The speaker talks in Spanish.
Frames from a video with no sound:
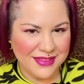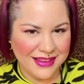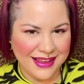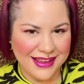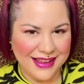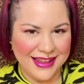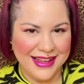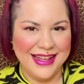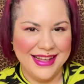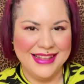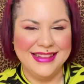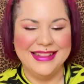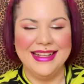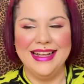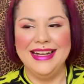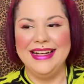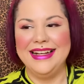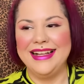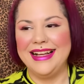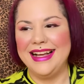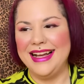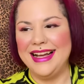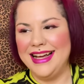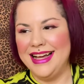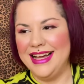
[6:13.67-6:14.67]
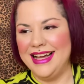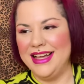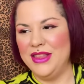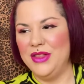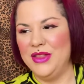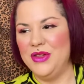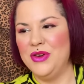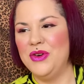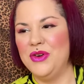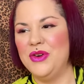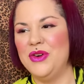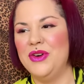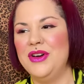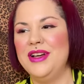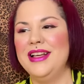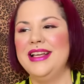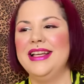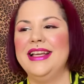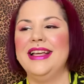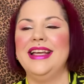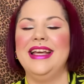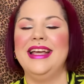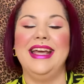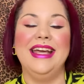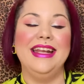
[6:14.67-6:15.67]
atalcado,
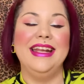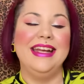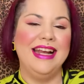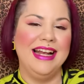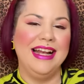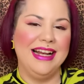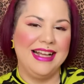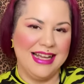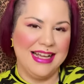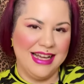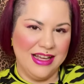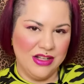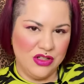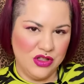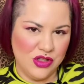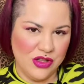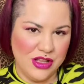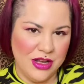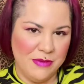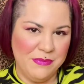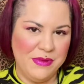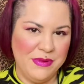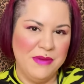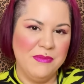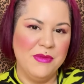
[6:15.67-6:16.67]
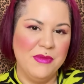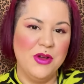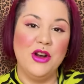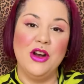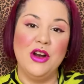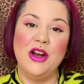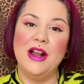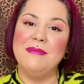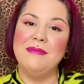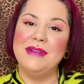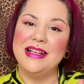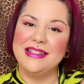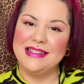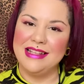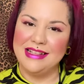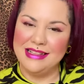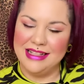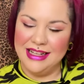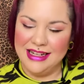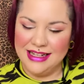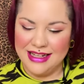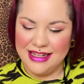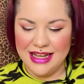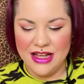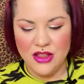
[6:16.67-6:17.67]
en el caso del primero era más
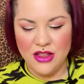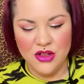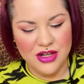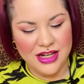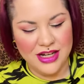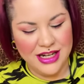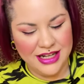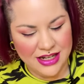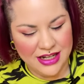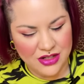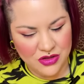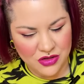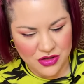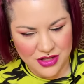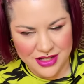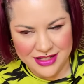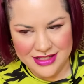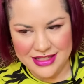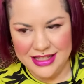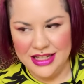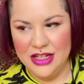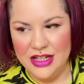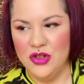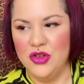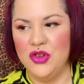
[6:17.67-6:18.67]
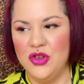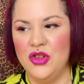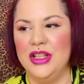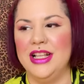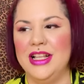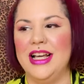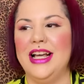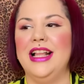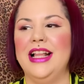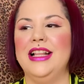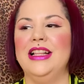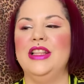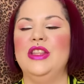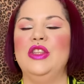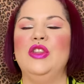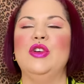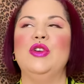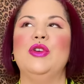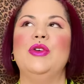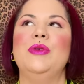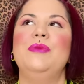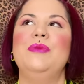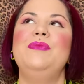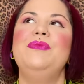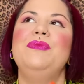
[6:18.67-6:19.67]
atalcado, en el caso de este no
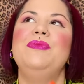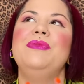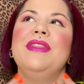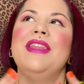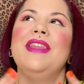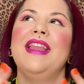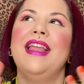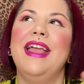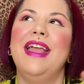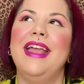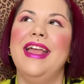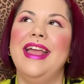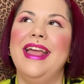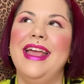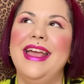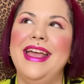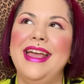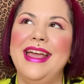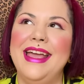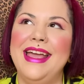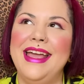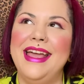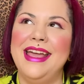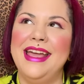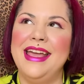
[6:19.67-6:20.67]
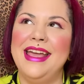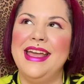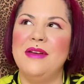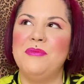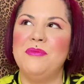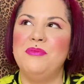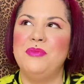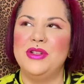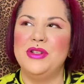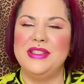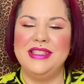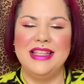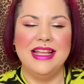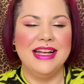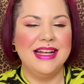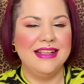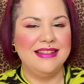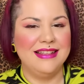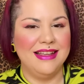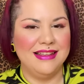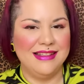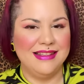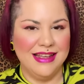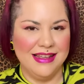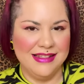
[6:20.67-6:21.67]
tanto, pues tiene
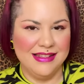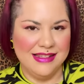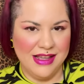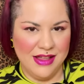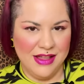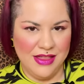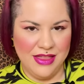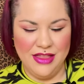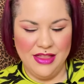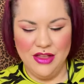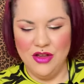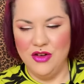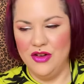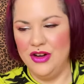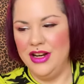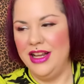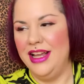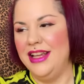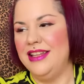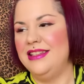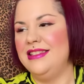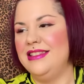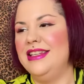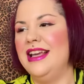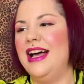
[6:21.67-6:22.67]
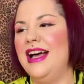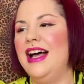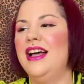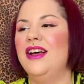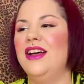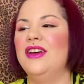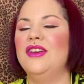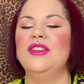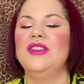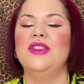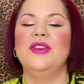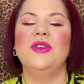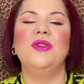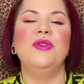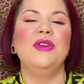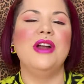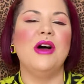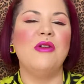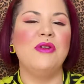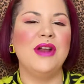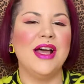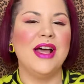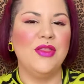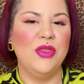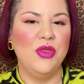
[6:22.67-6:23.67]
esa sensación, es ya un
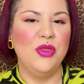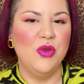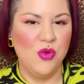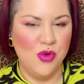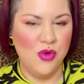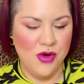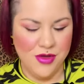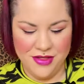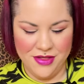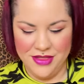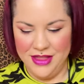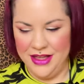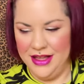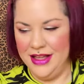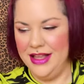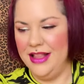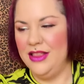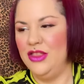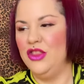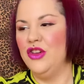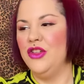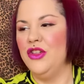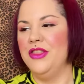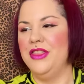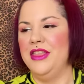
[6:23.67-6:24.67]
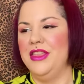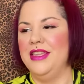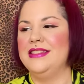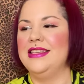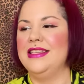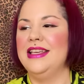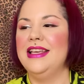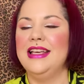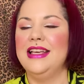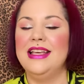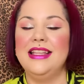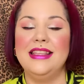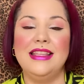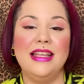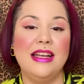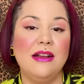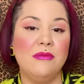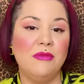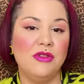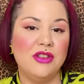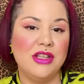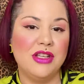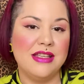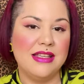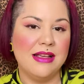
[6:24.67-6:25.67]
aura dulce. Entonces,
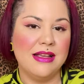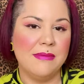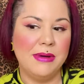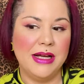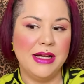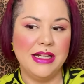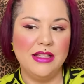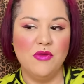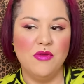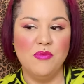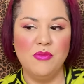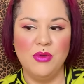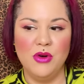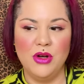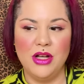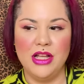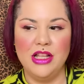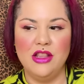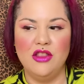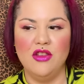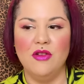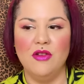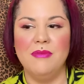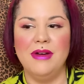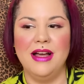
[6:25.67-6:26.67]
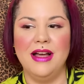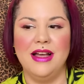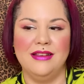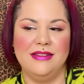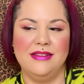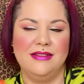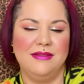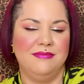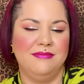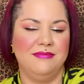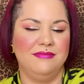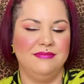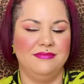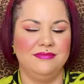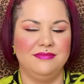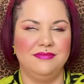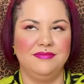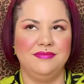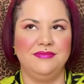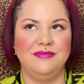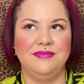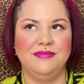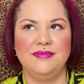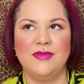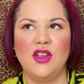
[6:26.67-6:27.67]
tenemos esa parte un poquito más,
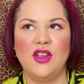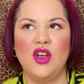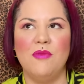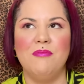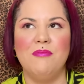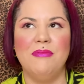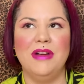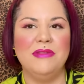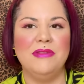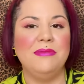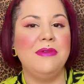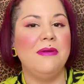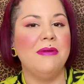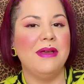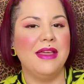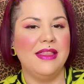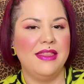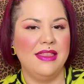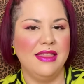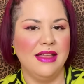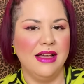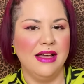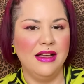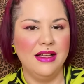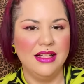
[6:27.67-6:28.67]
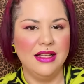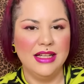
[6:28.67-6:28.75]
mm, con más viveza,